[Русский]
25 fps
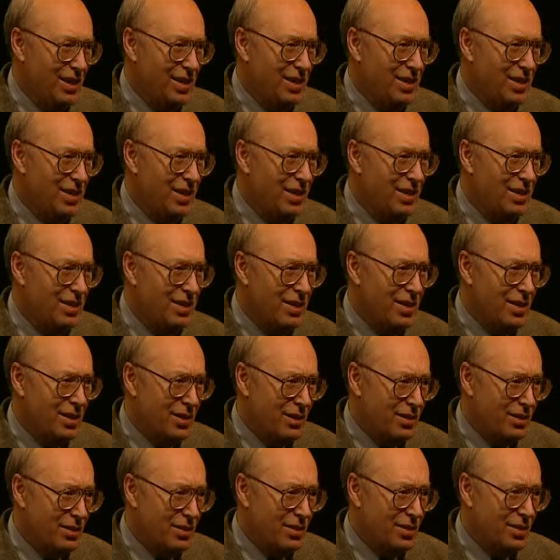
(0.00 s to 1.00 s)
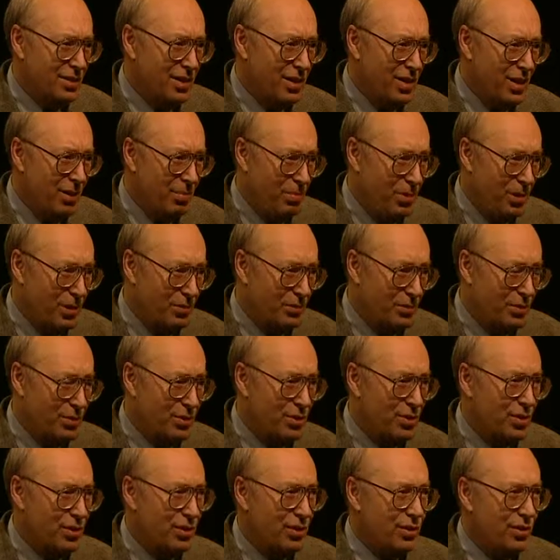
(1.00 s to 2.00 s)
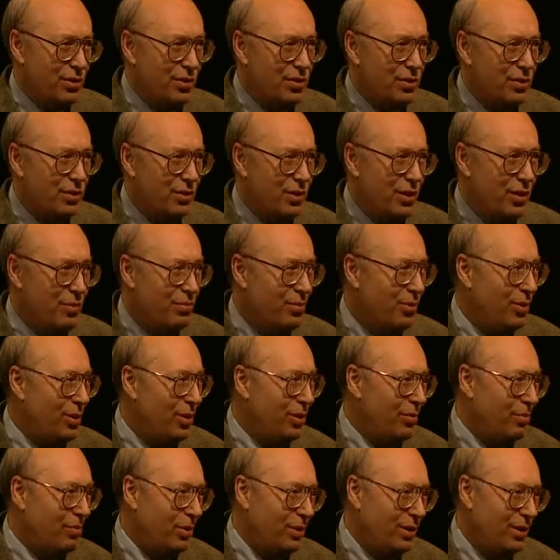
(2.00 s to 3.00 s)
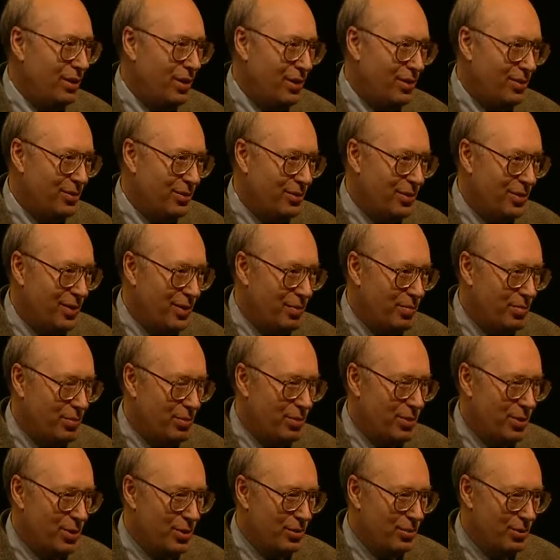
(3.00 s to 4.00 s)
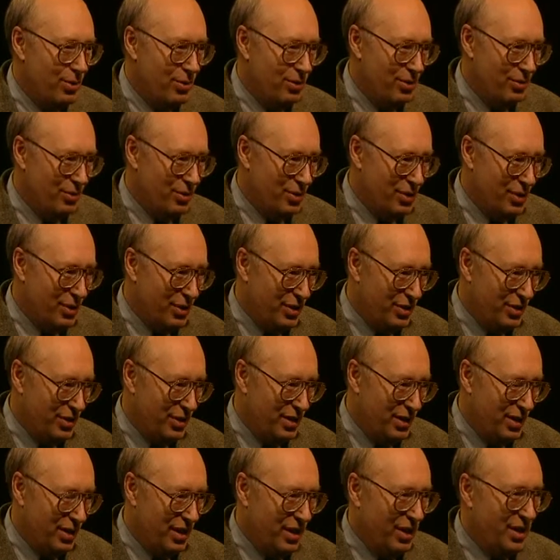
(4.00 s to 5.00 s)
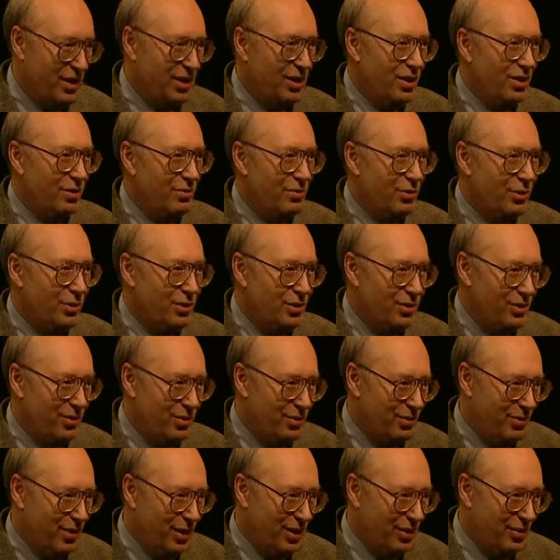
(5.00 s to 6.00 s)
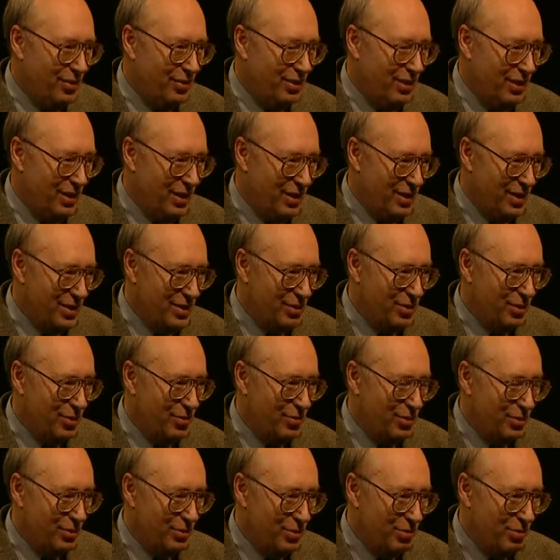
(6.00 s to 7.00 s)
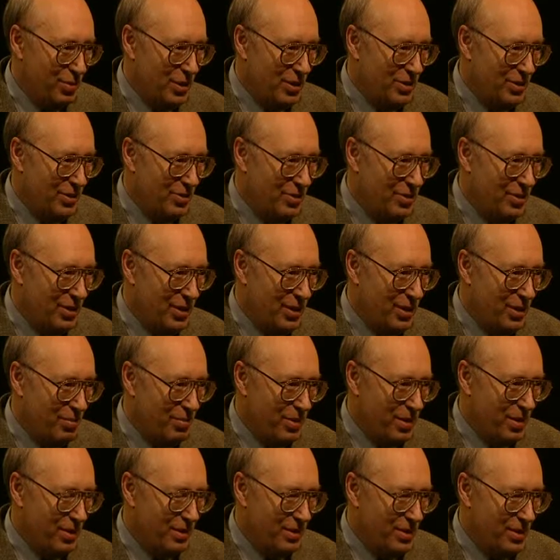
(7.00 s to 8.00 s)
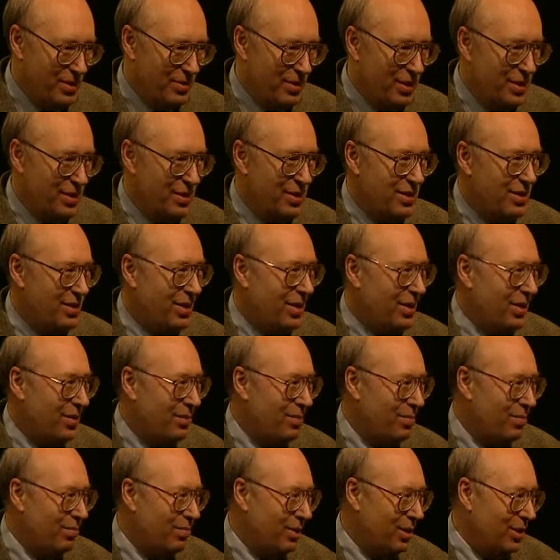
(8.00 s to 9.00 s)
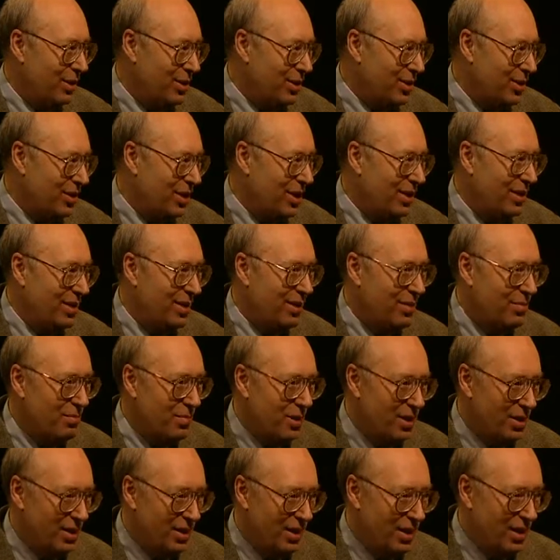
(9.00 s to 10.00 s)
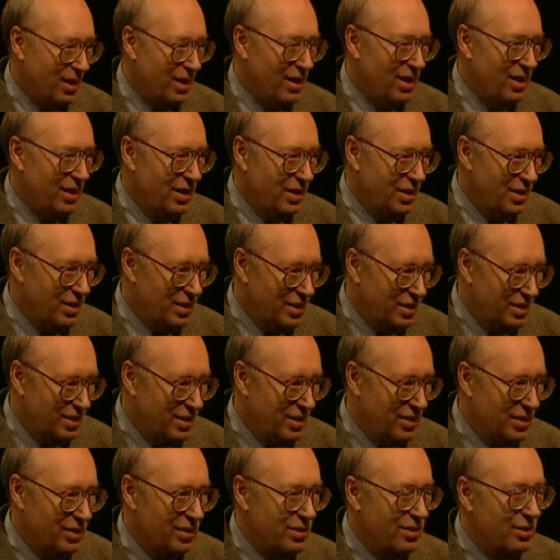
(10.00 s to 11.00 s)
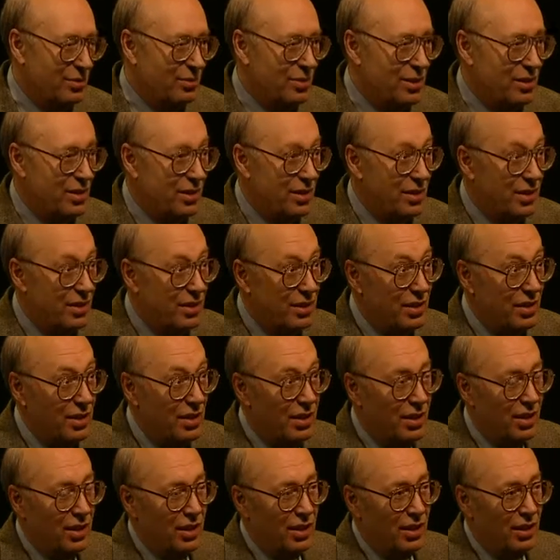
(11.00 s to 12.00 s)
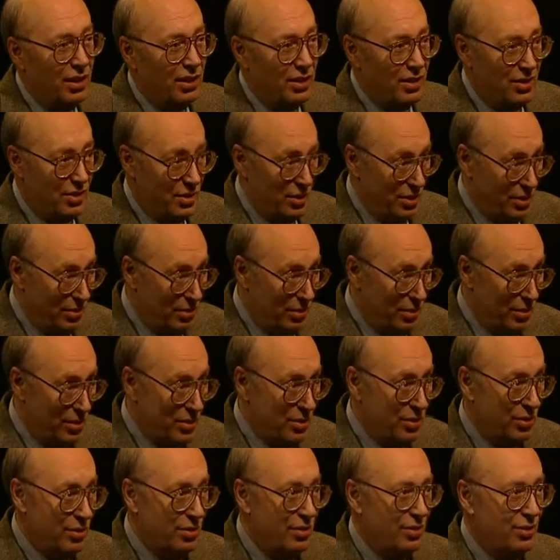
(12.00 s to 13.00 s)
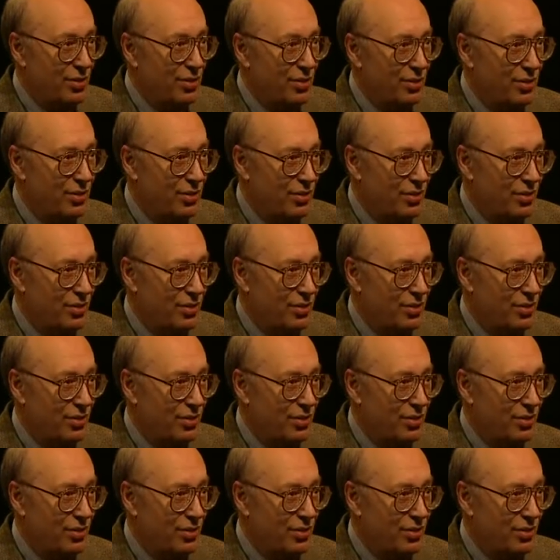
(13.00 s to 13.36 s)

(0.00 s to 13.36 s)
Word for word: Дальше, где э, скапливаются наиболее плодородные почвы? Тоже вот в районах разломов, ну, поскольку, как правило, связано с некими понижениями э, высоты, соответственно,